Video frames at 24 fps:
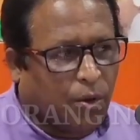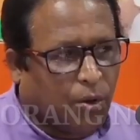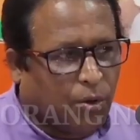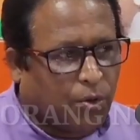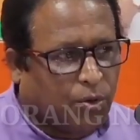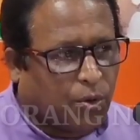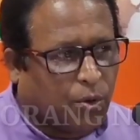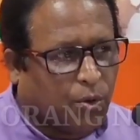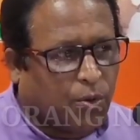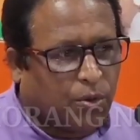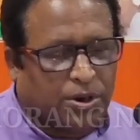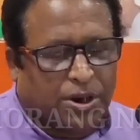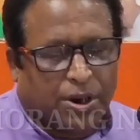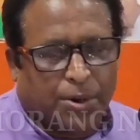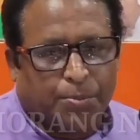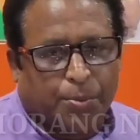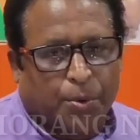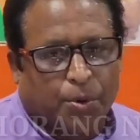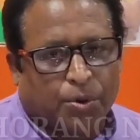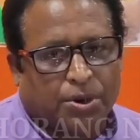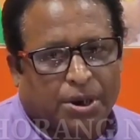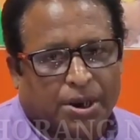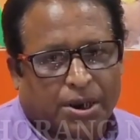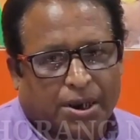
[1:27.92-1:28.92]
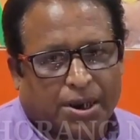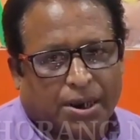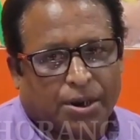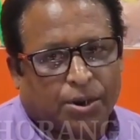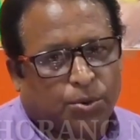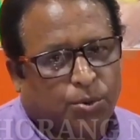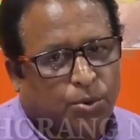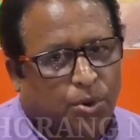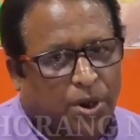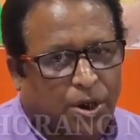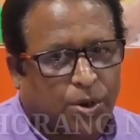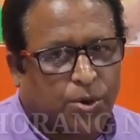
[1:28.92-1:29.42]
অগ্রগতির পথ থেকে
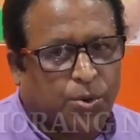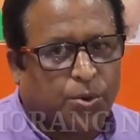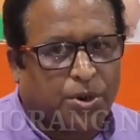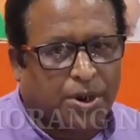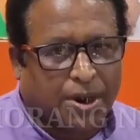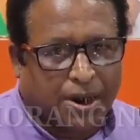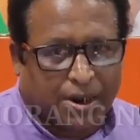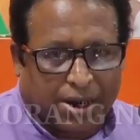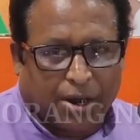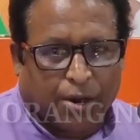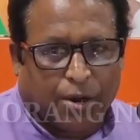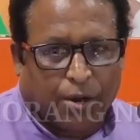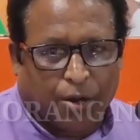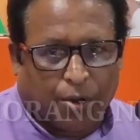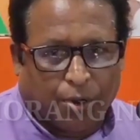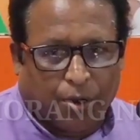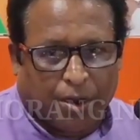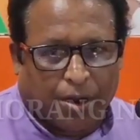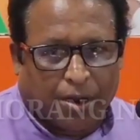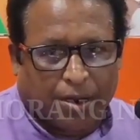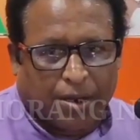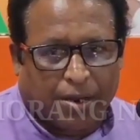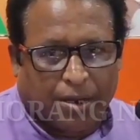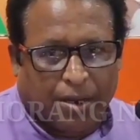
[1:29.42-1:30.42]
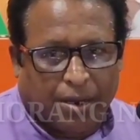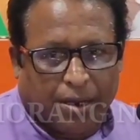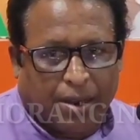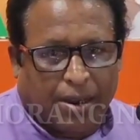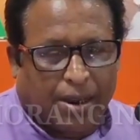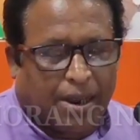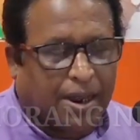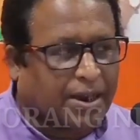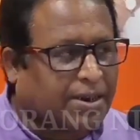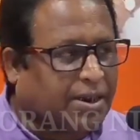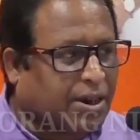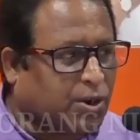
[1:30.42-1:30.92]
দূরে সরিয়ে দেওয়া হয়
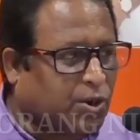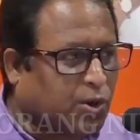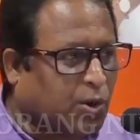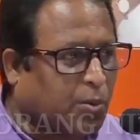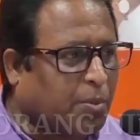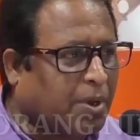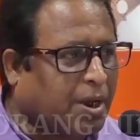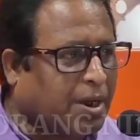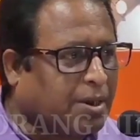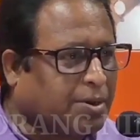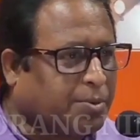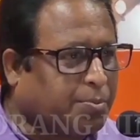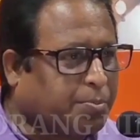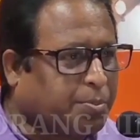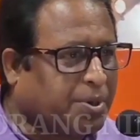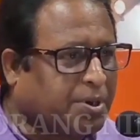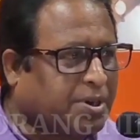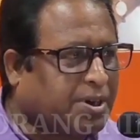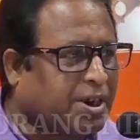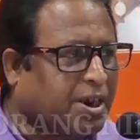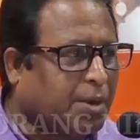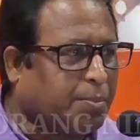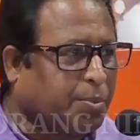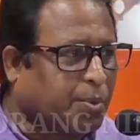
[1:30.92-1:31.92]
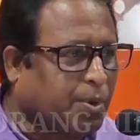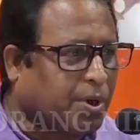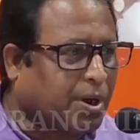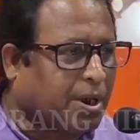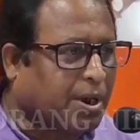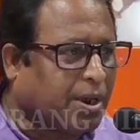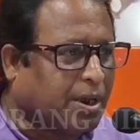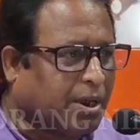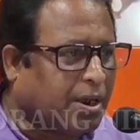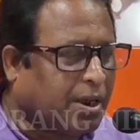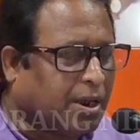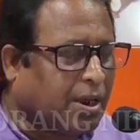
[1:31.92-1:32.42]
একটা সমাজ পিছিয়ে
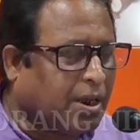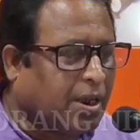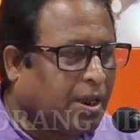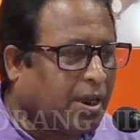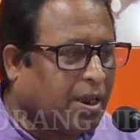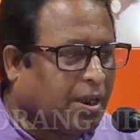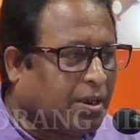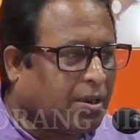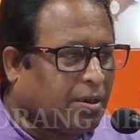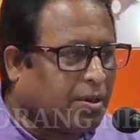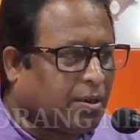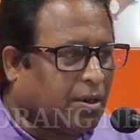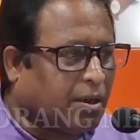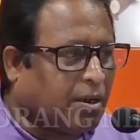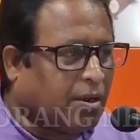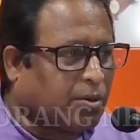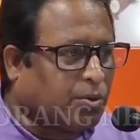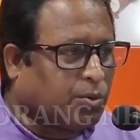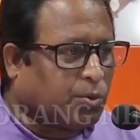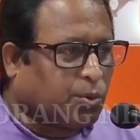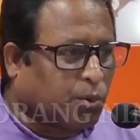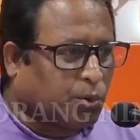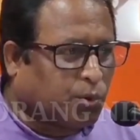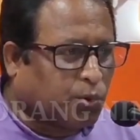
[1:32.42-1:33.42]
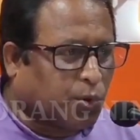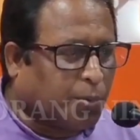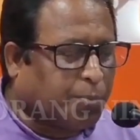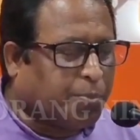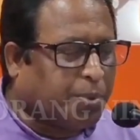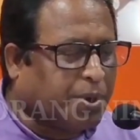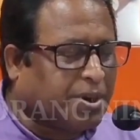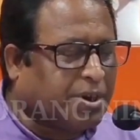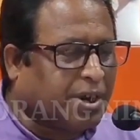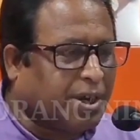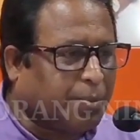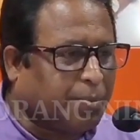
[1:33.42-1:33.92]
পড়ে দ্রুত
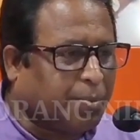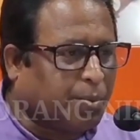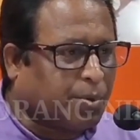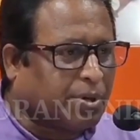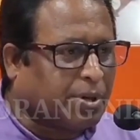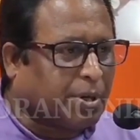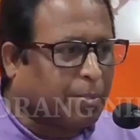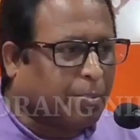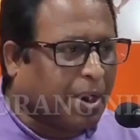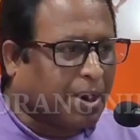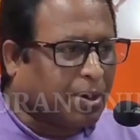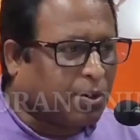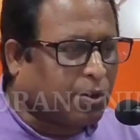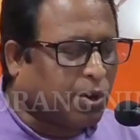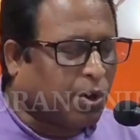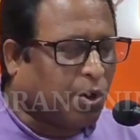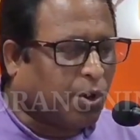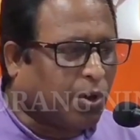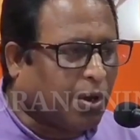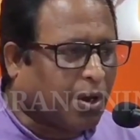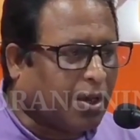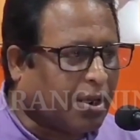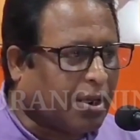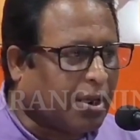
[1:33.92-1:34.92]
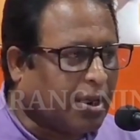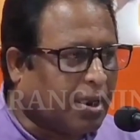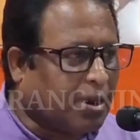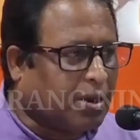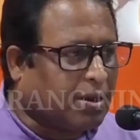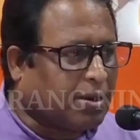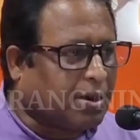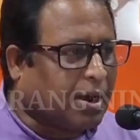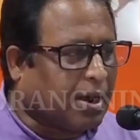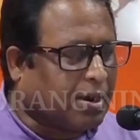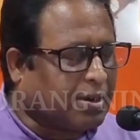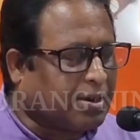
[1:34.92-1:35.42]
পিছিয়ে পড়তে বাধ্য হয়
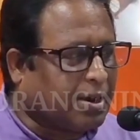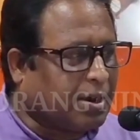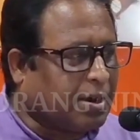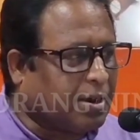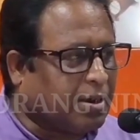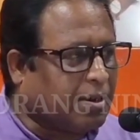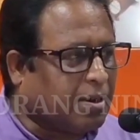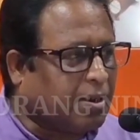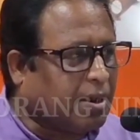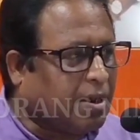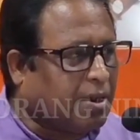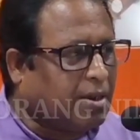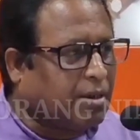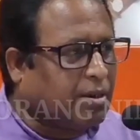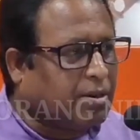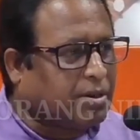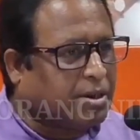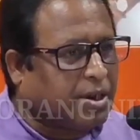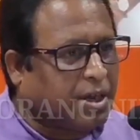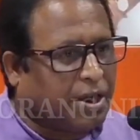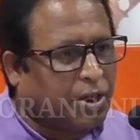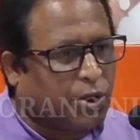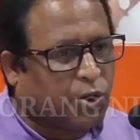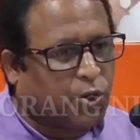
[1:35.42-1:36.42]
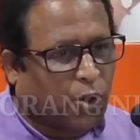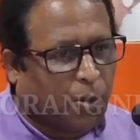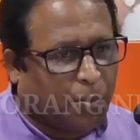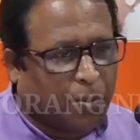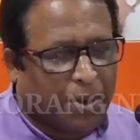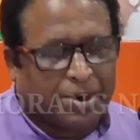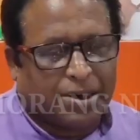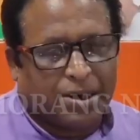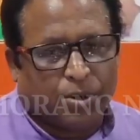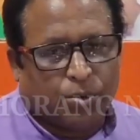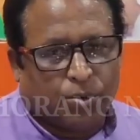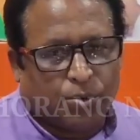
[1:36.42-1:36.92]
কাজে সেই
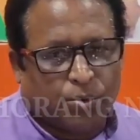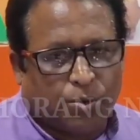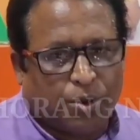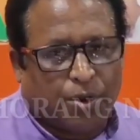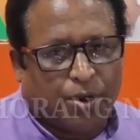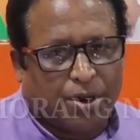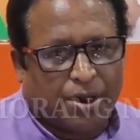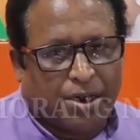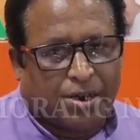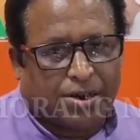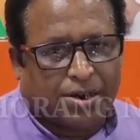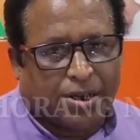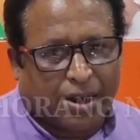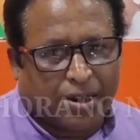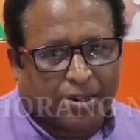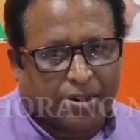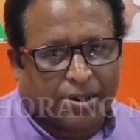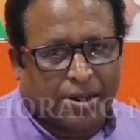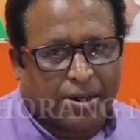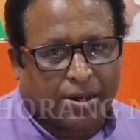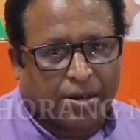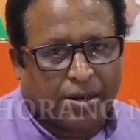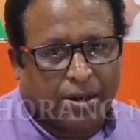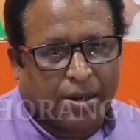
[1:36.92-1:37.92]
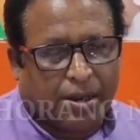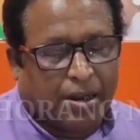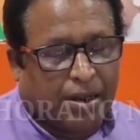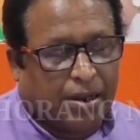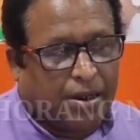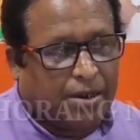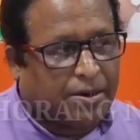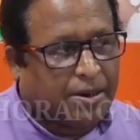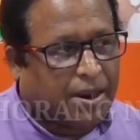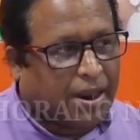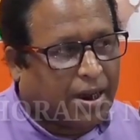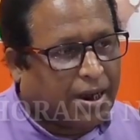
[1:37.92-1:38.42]
সমাজের উন্নয়নের স্বার্থে
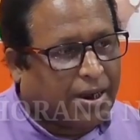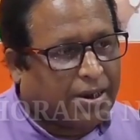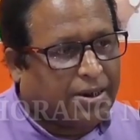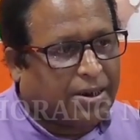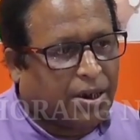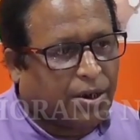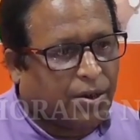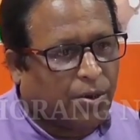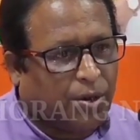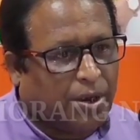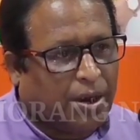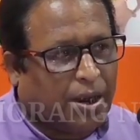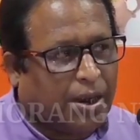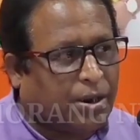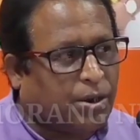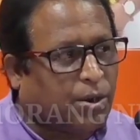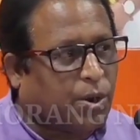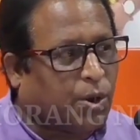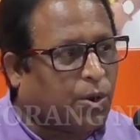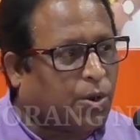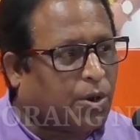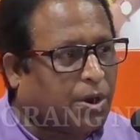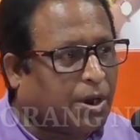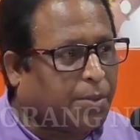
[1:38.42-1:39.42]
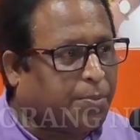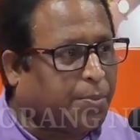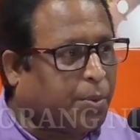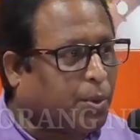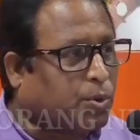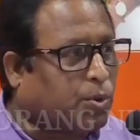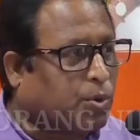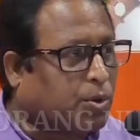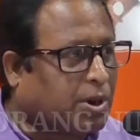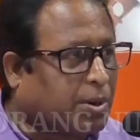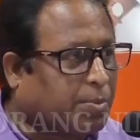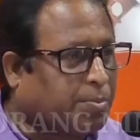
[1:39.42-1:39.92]
তারা যেন এই ধরনের
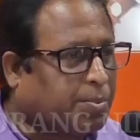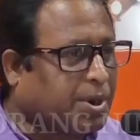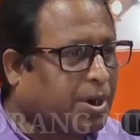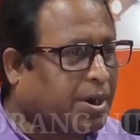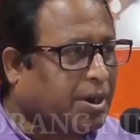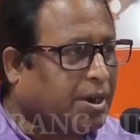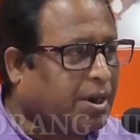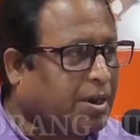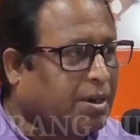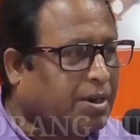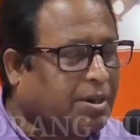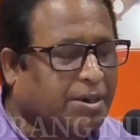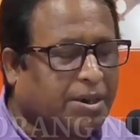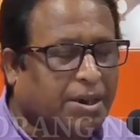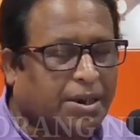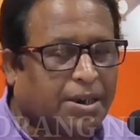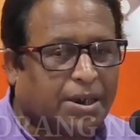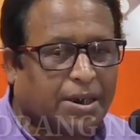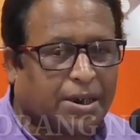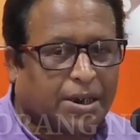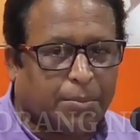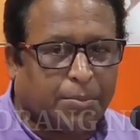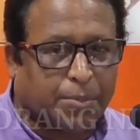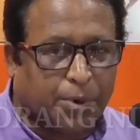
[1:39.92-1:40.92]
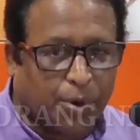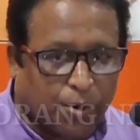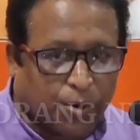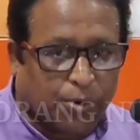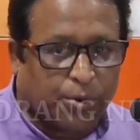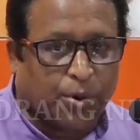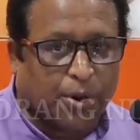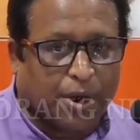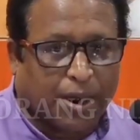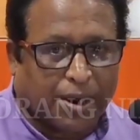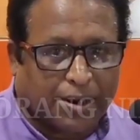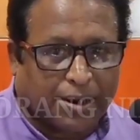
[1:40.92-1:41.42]
পদক্ষেপ থেকে নিজেদেরকে
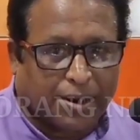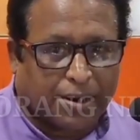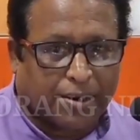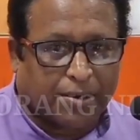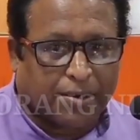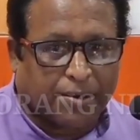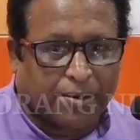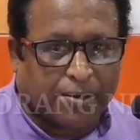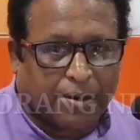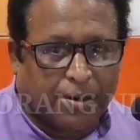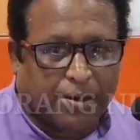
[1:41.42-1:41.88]
বিরত রাখেন